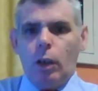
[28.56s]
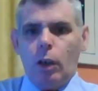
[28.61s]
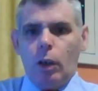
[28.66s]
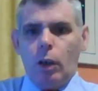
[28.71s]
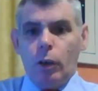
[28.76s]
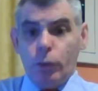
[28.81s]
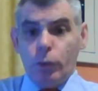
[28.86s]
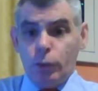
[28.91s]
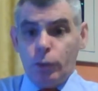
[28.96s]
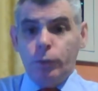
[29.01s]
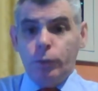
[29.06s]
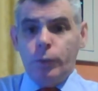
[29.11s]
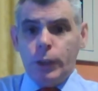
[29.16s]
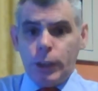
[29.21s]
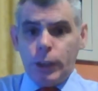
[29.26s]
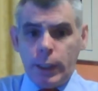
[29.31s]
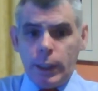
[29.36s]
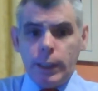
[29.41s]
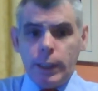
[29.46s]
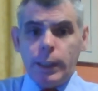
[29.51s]
Ho
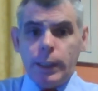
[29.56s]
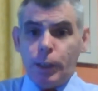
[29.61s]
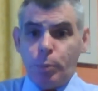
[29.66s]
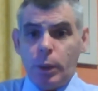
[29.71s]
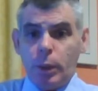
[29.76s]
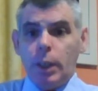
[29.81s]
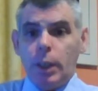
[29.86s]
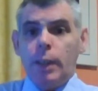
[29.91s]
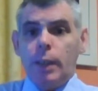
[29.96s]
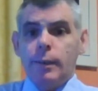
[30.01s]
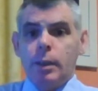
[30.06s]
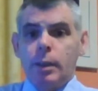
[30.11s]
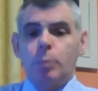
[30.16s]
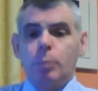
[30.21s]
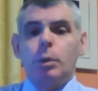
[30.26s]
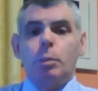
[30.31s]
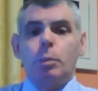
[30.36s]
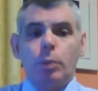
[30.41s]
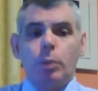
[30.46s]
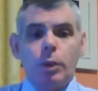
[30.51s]
sufficiente esperienza
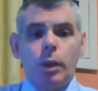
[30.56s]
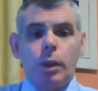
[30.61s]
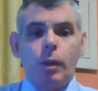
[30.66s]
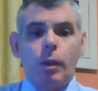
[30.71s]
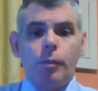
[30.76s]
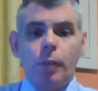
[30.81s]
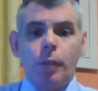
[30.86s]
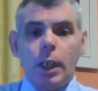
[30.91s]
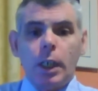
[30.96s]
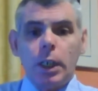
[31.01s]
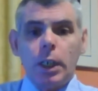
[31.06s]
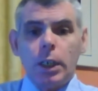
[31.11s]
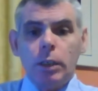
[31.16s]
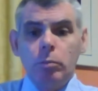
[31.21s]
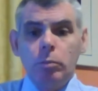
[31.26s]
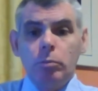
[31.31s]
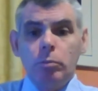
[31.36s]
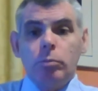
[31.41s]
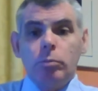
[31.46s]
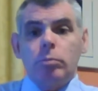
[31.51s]
per poterlo fare?